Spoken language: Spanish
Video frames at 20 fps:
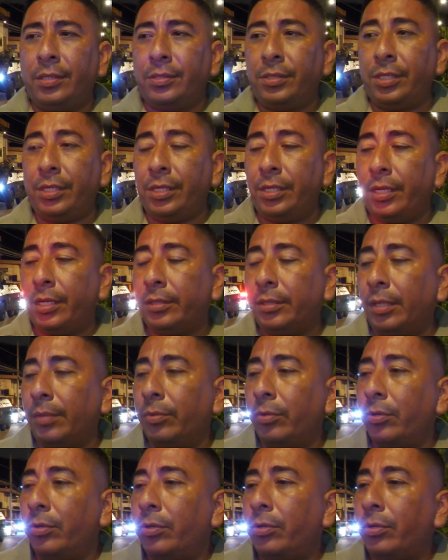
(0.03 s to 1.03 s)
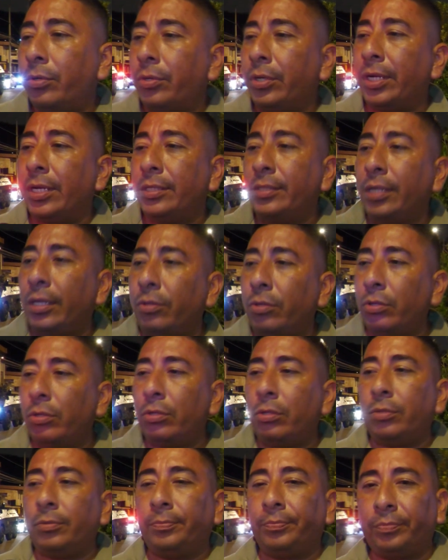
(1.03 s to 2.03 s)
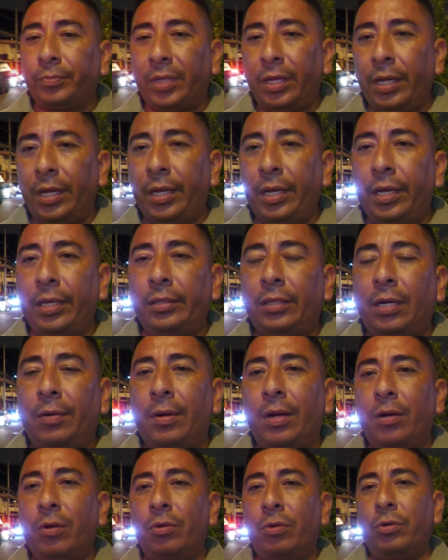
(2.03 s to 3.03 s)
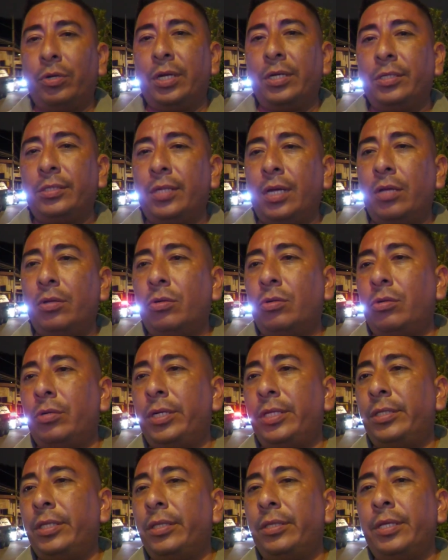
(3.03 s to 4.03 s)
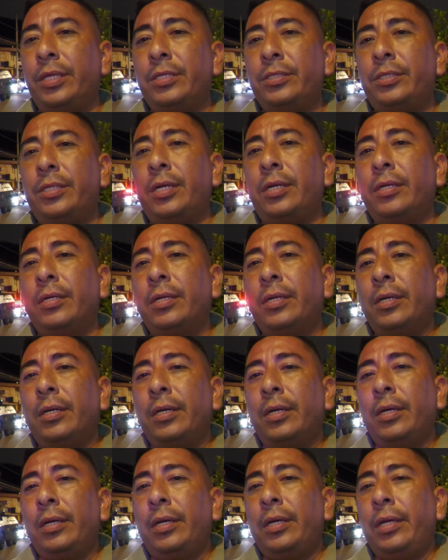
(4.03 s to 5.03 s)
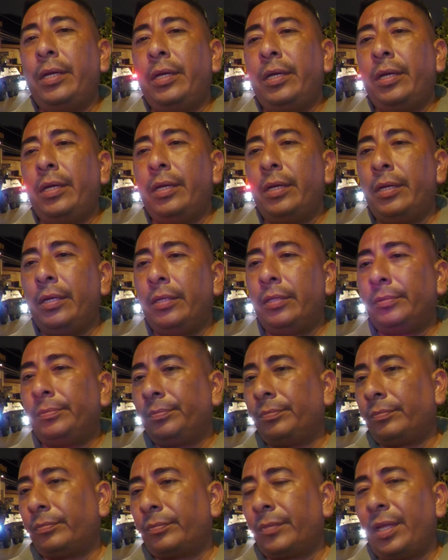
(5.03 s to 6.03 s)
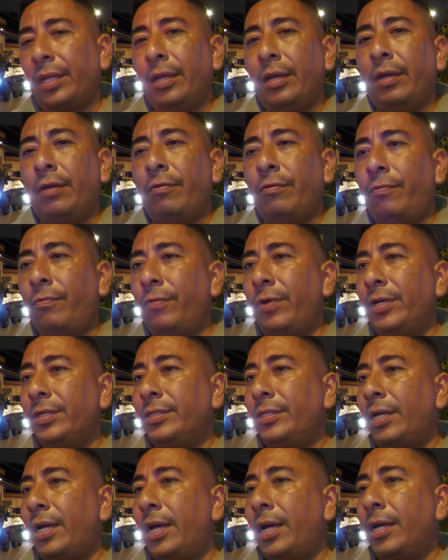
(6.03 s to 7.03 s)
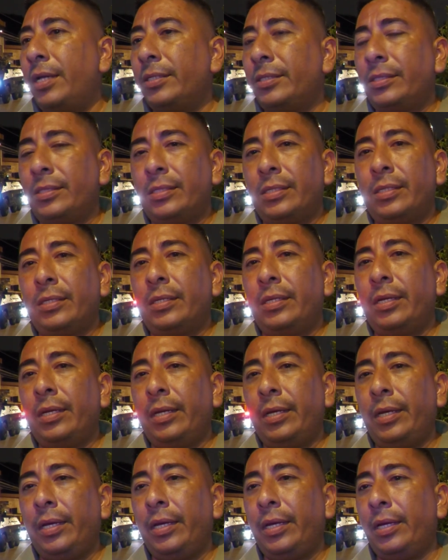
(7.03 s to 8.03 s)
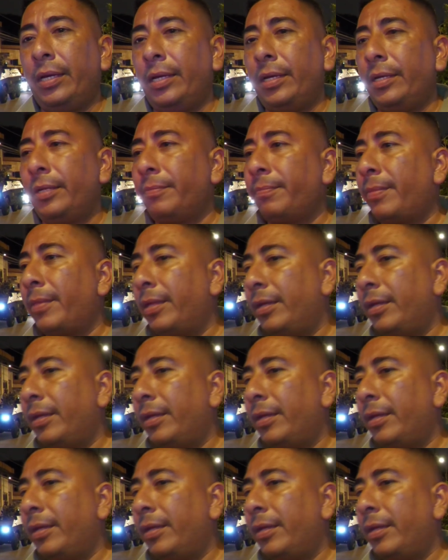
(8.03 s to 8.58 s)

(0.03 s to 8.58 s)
Sí, estamos realizando eh, trabajos organizados con la Intendencia, eh, fuerzas eh,